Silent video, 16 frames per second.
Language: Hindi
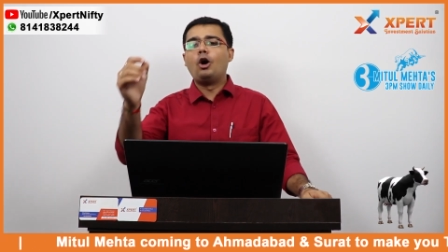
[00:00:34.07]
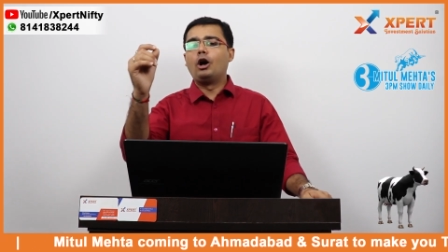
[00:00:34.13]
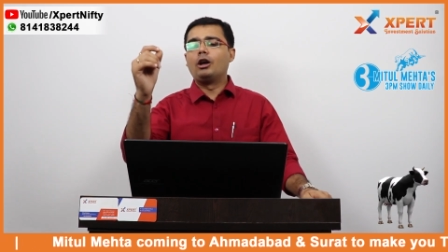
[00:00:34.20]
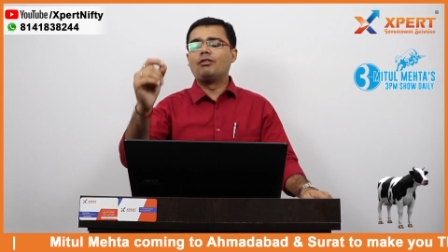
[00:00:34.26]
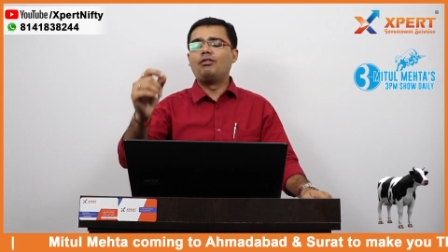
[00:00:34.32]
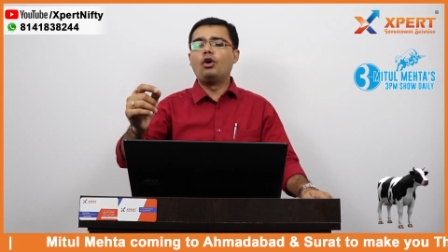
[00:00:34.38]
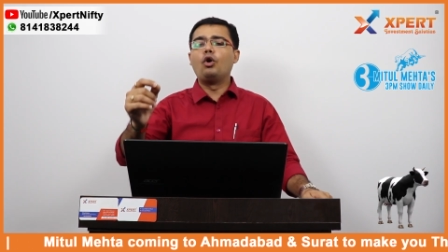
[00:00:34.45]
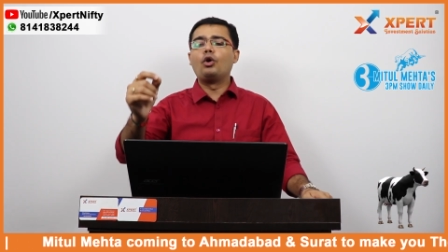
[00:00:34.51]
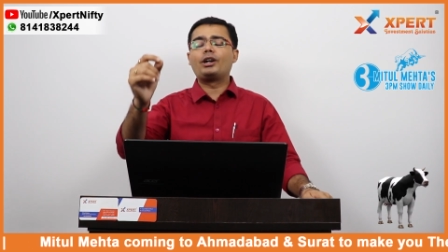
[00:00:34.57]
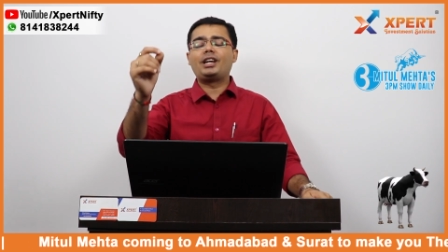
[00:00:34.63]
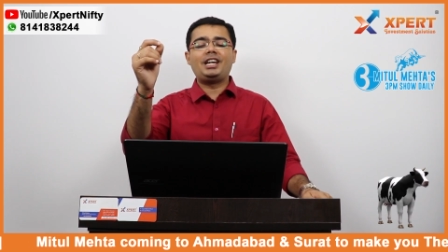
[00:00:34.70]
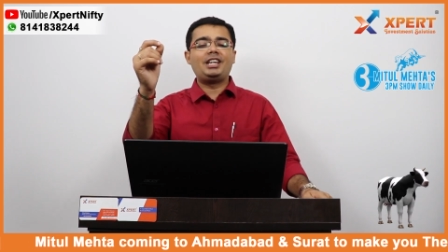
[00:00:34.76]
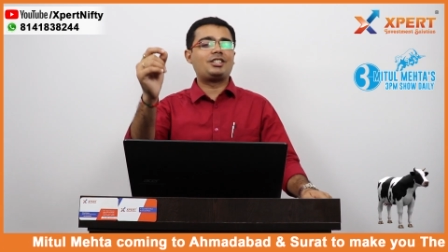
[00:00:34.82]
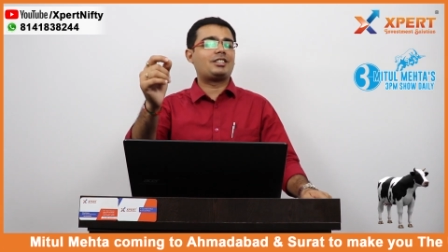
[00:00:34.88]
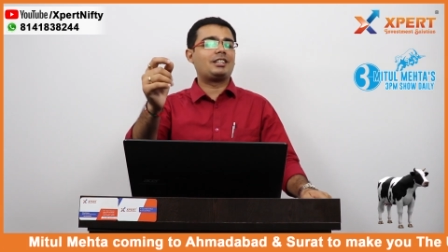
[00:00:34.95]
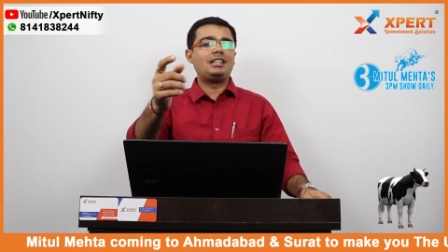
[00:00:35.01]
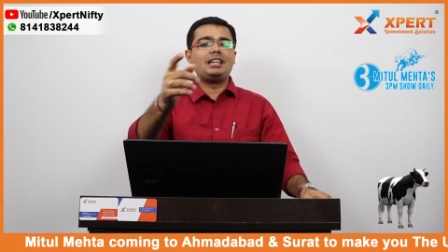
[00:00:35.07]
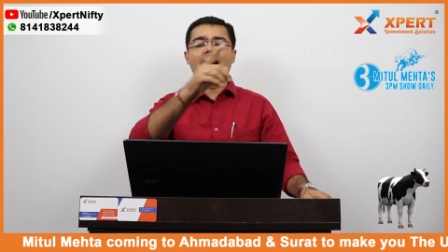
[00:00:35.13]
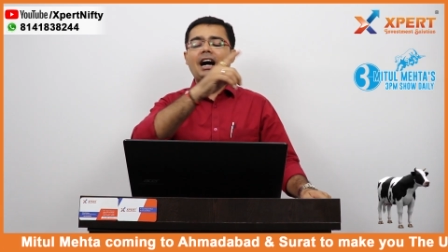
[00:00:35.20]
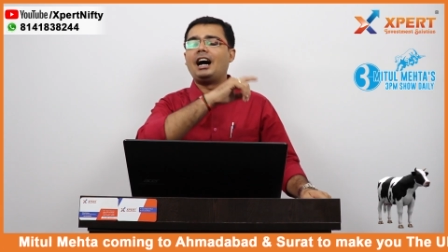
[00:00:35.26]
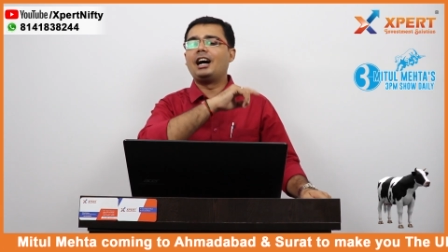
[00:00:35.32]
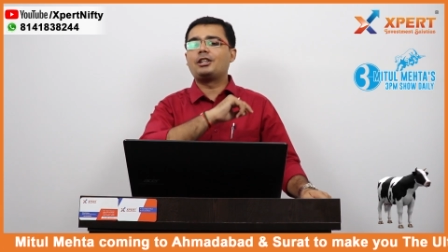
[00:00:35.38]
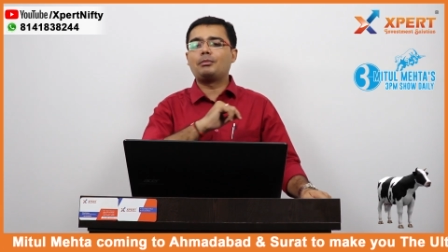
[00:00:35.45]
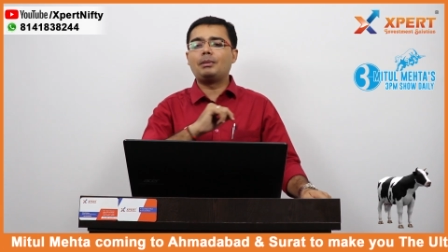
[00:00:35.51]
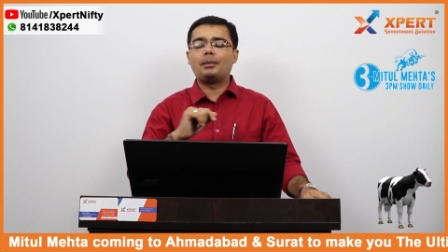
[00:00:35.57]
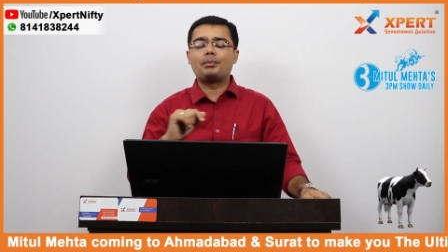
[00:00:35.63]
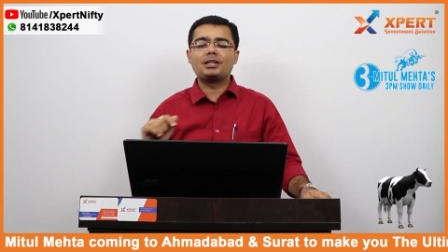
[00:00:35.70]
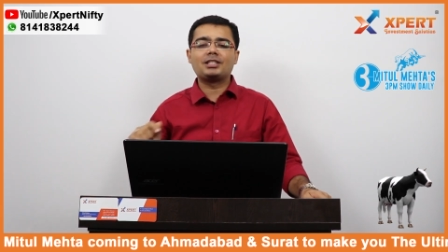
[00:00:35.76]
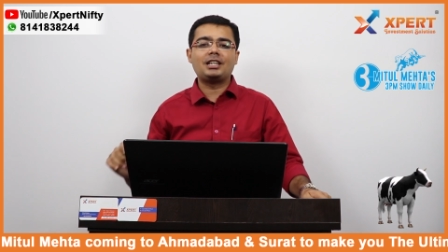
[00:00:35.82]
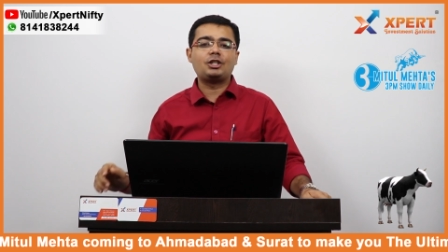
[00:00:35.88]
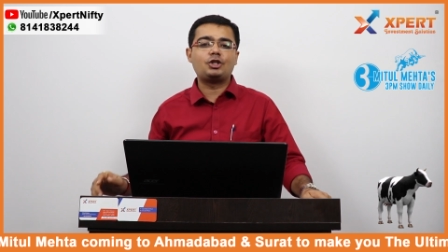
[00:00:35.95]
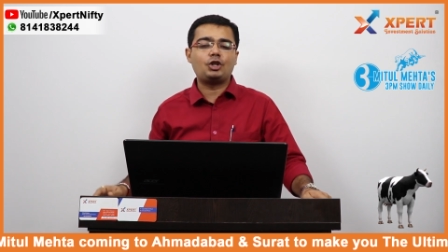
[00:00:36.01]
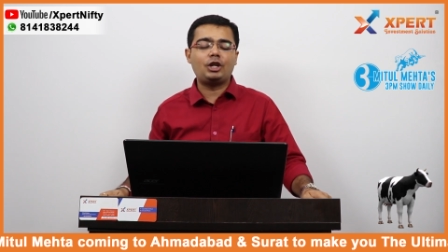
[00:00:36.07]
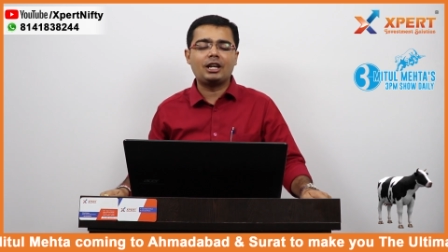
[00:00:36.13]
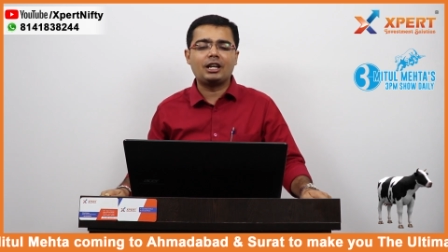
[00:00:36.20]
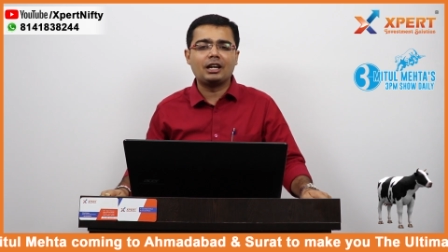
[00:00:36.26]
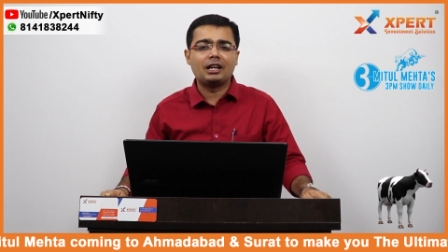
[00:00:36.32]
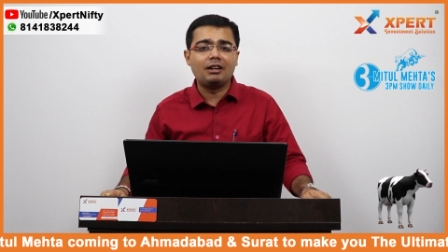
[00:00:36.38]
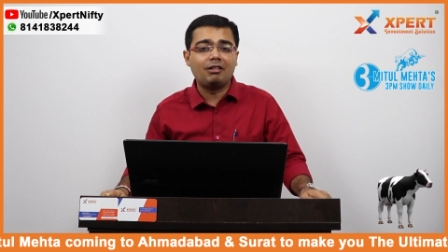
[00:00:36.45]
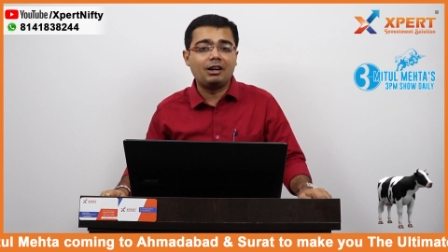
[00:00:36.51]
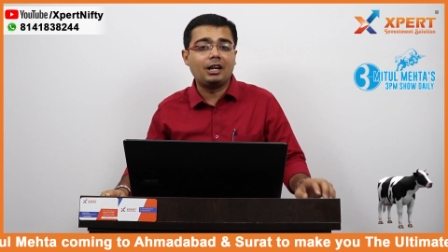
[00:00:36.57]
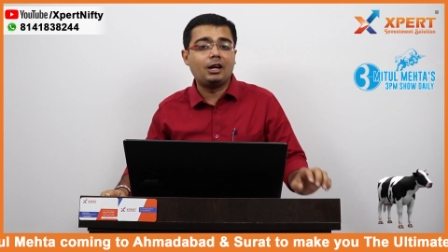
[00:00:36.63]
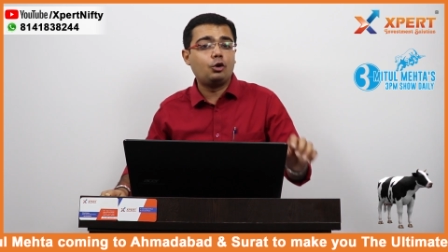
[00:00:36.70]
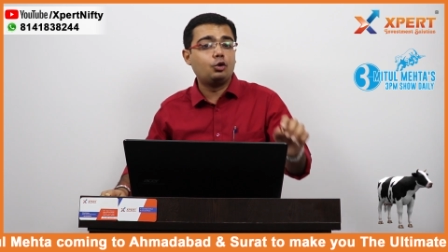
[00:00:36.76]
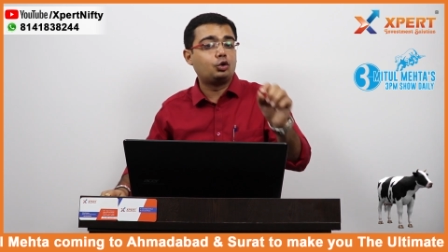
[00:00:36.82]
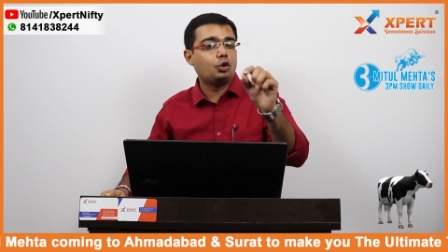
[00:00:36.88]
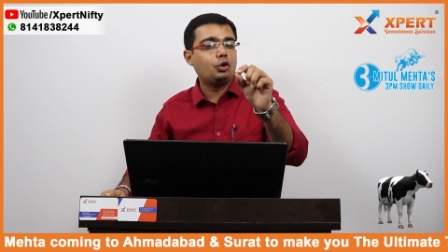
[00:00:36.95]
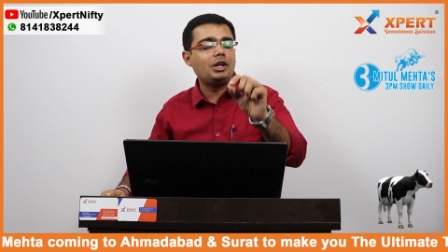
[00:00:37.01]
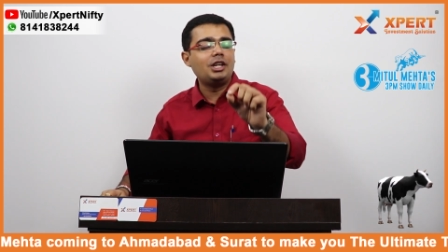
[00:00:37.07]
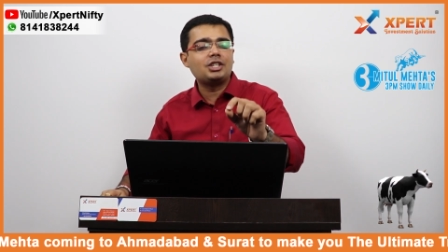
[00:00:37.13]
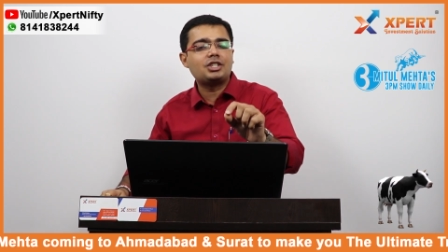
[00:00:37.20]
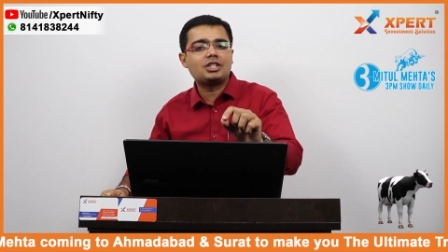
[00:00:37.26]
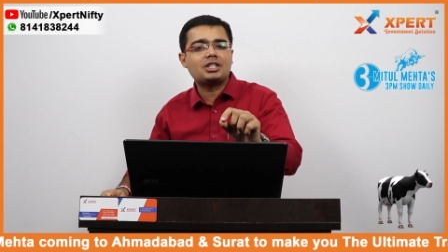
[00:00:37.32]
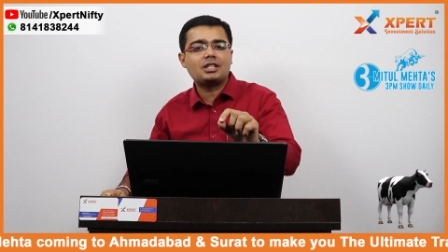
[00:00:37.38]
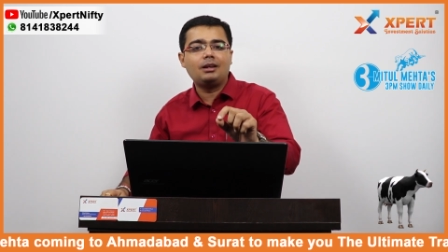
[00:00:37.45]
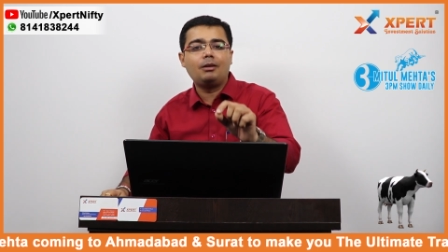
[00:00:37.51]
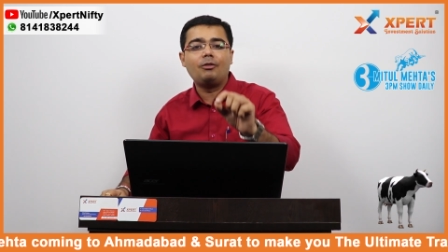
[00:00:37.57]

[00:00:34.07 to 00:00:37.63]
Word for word: और वो केस स्टडी आज मैं आपके साथ शेयर करने वाला हूं तो इस